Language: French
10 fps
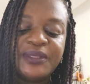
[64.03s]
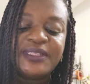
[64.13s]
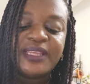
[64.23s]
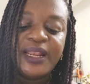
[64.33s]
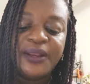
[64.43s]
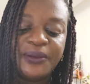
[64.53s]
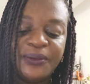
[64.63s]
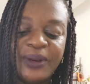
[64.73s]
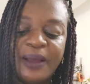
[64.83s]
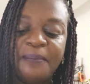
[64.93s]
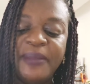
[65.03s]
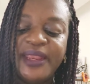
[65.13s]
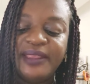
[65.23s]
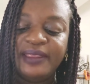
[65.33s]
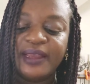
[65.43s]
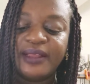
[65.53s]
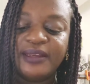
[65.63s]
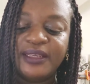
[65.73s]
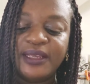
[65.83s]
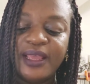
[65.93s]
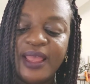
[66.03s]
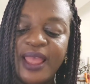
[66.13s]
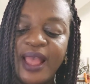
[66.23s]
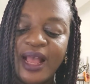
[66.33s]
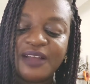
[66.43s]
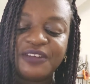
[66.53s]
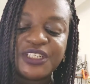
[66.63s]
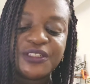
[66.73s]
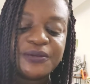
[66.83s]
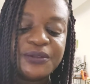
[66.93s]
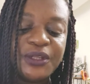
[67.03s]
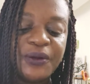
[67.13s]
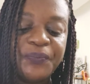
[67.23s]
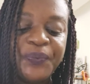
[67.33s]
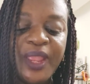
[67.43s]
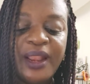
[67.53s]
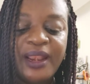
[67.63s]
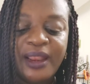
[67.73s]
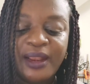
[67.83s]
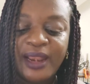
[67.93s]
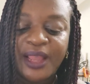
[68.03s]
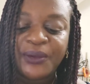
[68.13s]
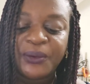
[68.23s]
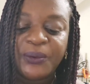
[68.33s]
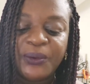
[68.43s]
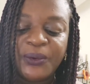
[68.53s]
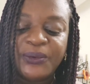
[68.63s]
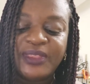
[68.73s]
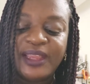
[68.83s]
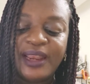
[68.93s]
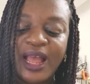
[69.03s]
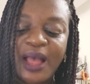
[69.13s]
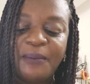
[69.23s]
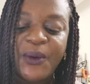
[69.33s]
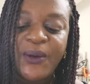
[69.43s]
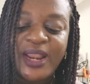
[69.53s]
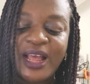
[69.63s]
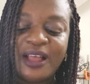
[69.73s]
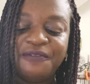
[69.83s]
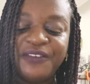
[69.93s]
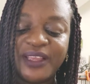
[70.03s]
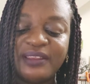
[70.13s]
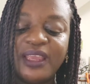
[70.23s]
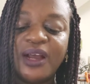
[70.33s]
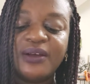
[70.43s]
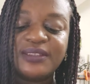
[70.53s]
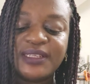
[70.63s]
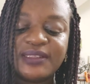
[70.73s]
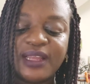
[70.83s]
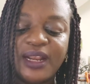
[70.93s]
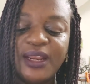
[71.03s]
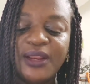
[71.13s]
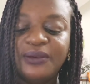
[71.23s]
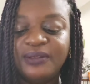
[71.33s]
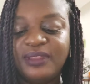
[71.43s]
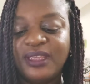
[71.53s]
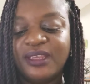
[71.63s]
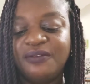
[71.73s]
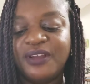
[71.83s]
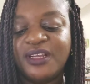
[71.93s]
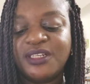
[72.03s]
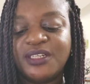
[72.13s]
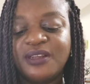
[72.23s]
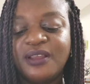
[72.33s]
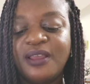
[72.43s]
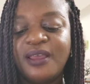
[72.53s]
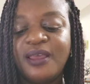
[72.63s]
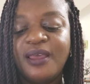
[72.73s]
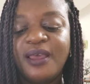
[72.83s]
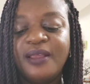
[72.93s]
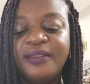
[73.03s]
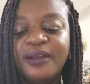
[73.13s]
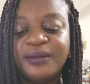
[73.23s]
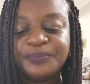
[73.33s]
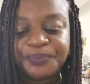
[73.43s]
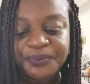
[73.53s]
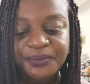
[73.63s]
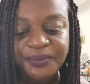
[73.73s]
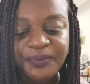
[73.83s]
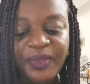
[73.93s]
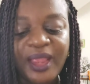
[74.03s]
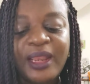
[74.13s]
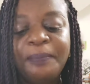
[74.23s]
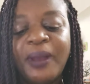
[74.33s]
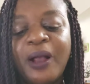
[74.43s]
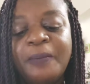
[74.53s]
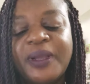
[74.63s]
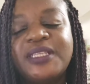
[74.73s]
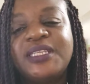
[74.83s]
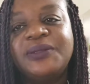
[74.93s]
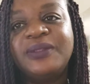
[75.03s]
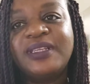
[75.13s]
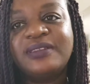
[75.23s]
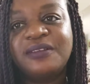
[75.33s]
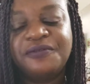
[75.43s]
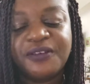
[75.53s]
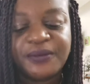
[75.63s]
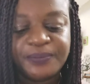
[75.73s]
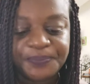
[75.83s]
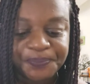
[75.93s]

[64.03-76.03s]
celle de la Méditerranée, ravageant dans la crue de tes larmes, la fierté ancestrale de tes rivages. Dans les pas empressés de tes enfants,